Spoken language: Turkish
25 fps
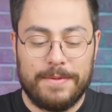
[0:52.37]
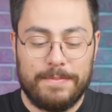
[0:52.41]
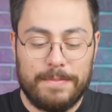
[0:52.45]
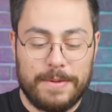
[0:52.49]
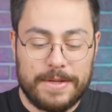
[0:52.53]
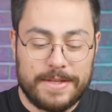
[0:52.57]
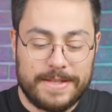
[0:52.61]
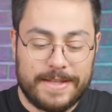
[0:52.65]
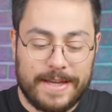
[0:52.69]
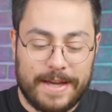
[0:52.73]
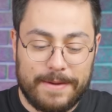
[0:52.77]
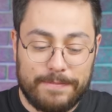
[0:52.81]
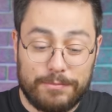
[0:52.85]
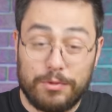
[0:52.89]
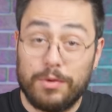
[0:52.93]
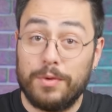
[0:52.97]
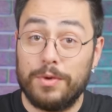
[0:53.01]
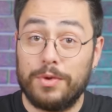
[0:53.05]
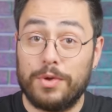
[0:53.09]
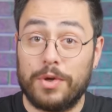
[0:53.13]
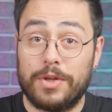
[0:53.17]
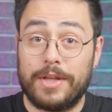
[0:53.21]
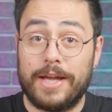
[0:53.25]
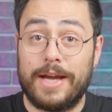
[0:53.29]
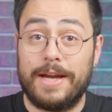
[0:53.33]
Biz de bu
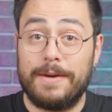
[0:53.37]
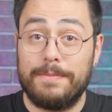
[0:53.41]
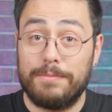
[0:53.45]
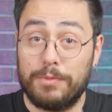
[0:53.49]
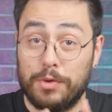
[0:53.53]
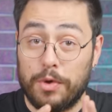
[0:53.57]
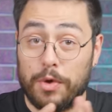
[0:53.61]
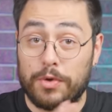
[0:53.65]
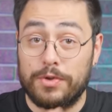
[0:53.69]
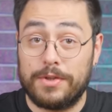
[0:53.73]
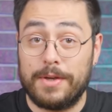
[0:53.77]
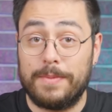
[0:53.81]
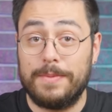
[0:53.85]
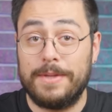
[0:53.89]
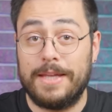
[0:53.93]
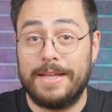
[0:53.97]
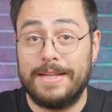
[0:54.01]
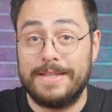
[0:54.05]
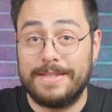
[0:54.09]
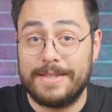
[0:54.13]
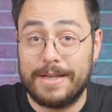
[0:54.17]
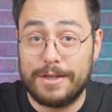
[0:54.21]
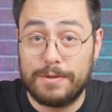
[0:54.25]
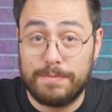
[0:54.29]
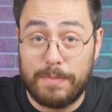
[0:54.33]
videoda bu yöntemi
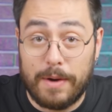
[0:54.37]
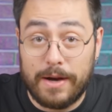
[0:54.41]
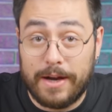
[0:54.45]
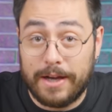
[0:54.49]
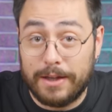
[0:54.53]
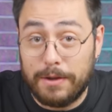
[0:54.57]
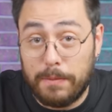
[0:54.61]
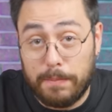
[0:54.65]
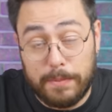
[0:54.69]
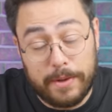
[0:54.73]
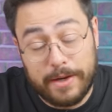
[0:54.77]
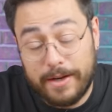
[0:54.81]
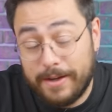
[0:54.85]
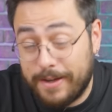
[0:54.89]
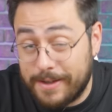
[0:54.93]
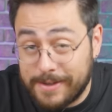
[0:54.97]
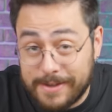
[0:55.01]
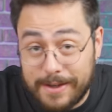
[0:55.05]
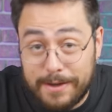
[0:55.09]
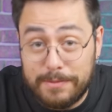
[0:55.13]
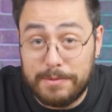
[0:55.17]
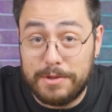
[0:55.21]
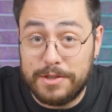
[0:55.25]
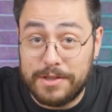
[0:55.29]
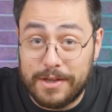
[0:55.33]
deneyeceğiz. Bakalım para
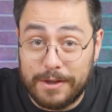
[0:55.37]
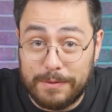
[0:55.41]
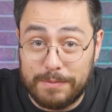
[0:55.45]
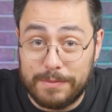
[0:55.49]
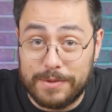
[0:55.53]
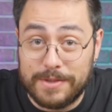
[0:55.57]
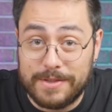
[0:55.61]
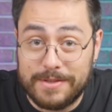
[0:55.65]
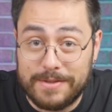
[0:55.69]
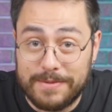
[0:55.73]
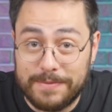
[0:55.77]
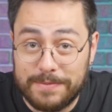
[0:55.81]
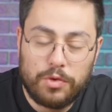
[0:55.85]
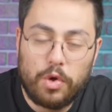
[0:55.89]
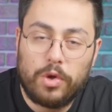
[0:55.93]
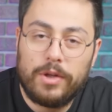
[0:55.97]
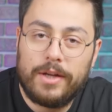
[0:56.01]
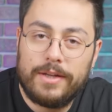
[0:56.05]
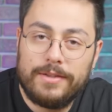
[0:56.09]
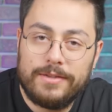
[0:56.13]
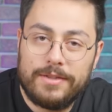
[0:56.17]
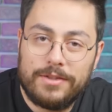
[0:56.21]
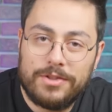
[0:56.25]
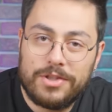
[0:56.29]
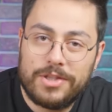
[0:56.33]
kazanabilecek miyiz?
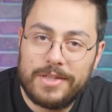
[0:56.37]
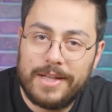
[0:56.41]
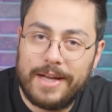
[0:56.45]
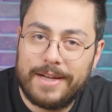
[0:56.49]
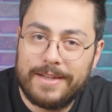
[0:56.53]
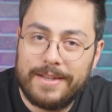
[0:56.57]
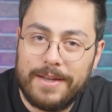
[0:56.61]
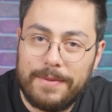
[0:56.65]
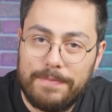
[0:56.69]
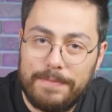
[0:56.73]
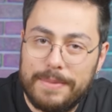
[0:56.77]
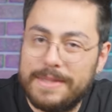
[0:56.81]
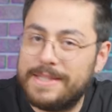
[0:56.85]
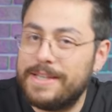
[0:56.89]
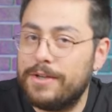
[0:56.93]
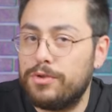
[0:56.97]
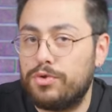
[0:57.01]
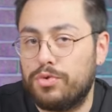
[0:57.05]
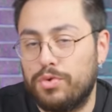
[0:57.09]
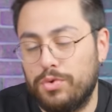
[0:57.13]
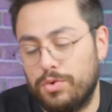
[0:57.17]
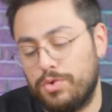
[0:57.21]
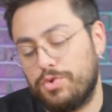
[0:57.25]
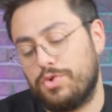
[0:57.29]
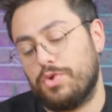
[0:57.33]
Dolandırıcılar da bize
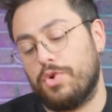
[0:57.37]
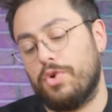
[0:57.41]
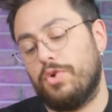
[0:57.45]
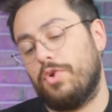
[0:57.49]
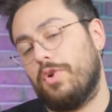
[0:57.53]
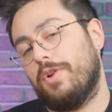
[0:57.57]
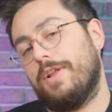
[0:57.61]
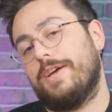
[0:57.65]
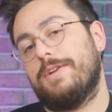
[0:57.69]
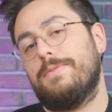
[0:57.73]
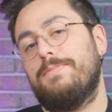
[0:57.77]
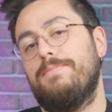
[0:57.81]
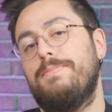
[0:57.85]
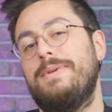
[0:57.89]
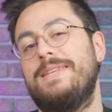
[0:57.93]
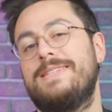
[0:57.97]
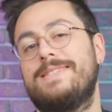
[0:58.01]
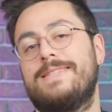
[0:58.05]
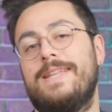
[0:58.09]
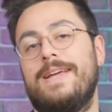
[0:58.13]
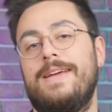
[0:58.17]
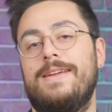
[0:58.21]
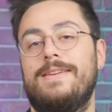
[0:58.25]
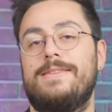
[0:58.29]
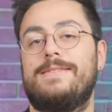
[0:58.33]
şunu söylüyorlar.
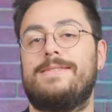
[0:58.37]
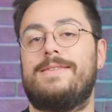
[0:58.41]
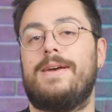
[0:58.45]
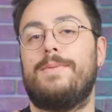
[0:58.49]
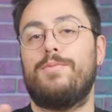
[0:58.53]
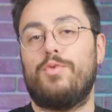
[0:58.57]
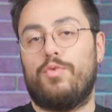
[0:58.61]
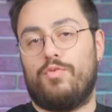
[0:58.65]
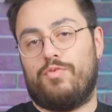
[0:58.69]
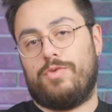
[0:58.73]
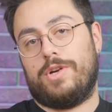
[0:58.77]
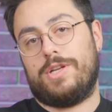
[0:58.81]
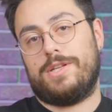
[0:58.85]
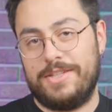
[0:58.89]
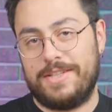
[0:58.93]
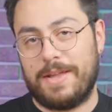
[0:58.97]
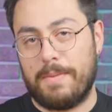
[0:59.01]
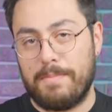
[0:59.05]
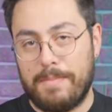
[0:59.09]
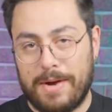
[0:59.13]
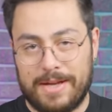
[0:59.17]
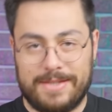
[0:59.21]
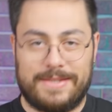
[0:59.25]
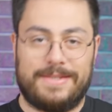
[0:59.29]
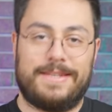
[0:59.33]
Bizde sabun var, işte
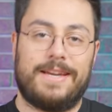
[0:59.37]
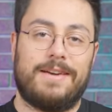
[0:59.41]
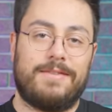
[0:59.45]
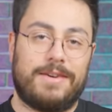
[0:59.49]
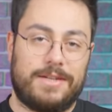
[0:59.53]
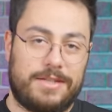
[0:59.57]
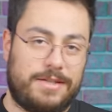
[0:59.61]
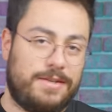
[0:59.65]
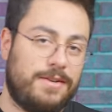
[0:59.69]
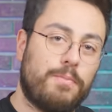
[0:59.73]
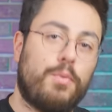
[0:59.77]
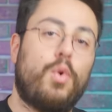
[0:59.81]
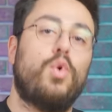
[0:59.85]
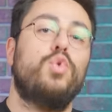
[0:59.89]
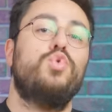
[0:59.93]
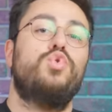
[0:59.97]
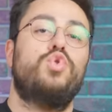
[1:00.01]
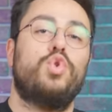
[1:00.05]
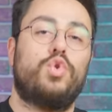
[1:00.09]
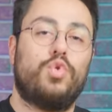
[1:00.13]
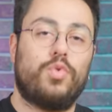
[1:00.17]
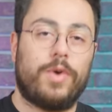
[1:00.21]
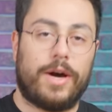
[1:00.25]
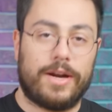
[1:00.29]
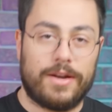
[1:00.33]
maske var,
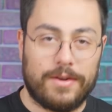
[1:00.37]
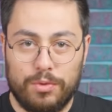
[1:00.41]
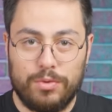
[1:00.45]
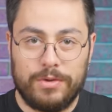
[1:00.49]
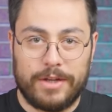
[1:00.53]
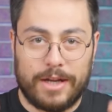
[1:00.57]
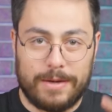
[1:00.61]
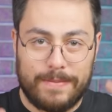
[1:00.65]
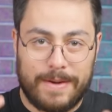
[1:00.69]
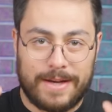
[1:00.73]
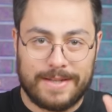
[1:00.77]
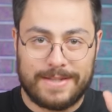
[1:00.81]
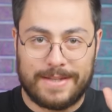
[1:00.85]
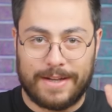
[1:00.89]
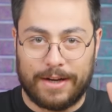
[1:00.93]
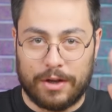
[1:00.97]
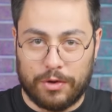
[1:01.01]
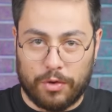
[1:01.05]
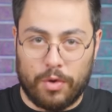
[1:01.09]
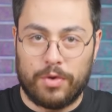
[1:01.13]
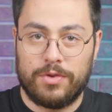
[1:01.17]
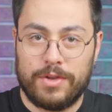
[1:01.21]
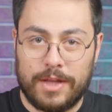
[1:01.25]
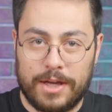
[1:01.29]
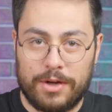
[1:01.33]
boncuk var. Bunları ben sana
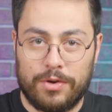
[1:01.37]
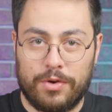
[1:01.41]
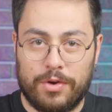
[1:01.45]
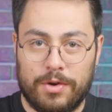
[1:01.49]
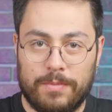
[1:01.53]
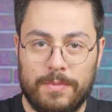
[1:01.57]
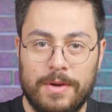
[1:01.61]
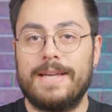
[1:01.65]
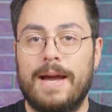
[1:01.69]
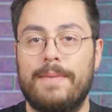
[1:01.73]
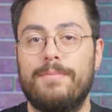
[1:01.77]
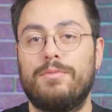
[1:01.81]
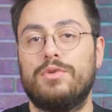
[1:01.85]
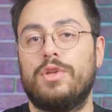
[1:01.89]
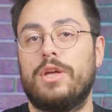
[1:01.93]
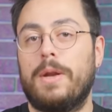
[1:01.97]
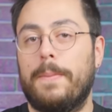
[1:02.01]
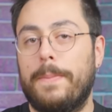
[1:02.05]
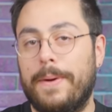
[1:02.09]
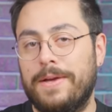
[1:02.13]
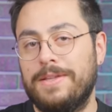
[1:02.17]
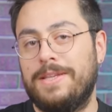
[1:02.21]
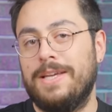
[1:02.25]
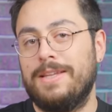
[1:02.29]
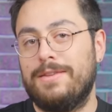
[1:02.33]
gönderiyorum. Sen bunları
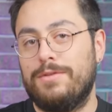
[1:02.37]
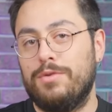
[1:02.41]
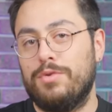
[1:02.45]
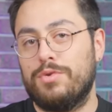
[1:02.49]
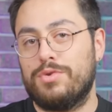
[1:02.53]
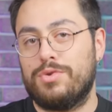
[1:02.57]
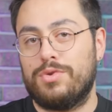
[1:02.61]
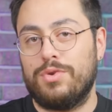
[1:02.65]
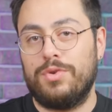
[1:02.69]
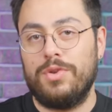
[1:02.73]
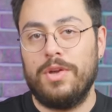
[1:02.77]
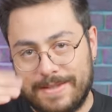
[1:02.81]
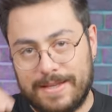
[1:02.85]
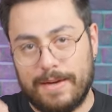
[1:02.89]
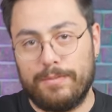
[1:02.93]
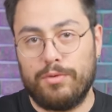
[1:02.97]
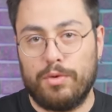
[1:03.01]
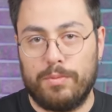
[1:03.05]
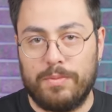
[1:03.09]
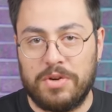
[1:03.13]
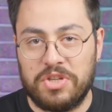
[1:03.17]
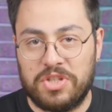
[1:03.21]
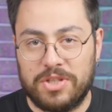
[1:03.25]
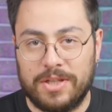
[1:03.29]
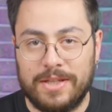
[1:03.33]
paketliyorsun.
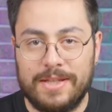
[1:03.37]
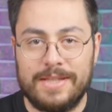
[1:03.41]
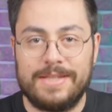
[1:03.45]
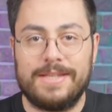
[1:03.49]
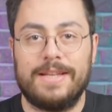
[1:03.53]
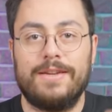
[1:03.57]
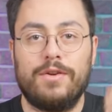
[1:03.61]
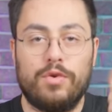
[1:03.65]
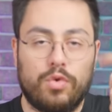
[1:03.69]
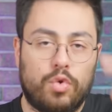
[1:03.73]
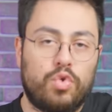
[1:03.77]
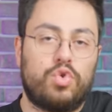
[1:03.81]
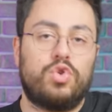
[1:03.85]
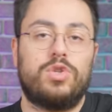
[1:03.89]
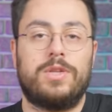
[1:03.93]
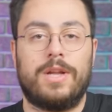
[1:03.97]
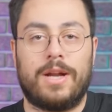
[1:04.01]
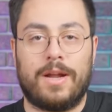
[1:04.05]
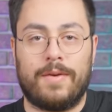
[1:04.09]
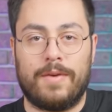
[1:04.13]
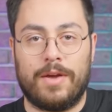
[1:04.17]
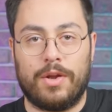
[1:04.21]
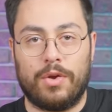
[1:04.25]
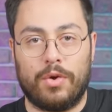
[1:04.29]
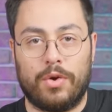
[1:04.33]
Sabun başına da sana 3
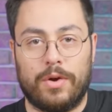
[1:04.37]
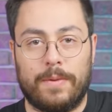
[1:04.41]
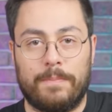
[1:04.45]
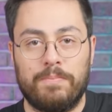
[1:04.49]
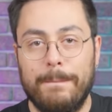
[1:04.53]
lira veriyorum.